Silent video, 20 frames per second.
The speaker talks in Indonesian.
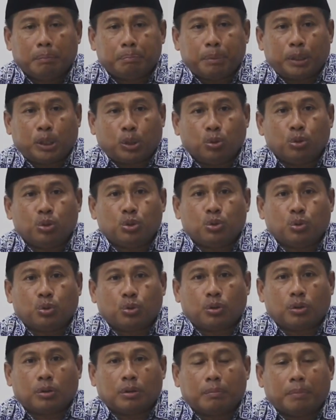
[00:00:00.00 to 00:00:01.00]

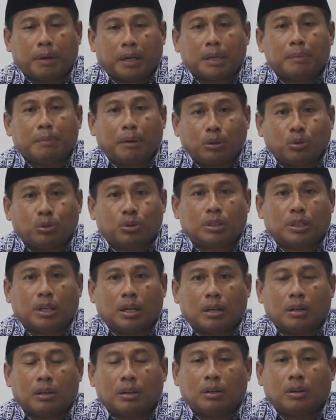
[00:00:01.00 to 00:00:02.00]
petunjuk bagi
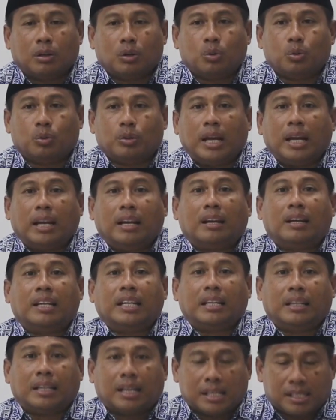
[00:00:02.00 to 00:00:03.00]
manusia hudal
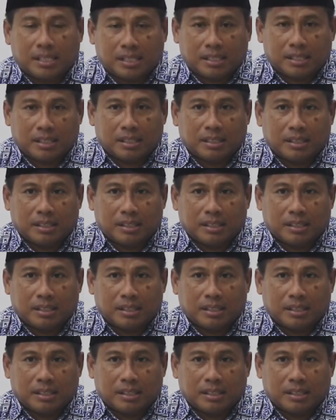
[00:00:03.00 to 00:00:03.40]
linnas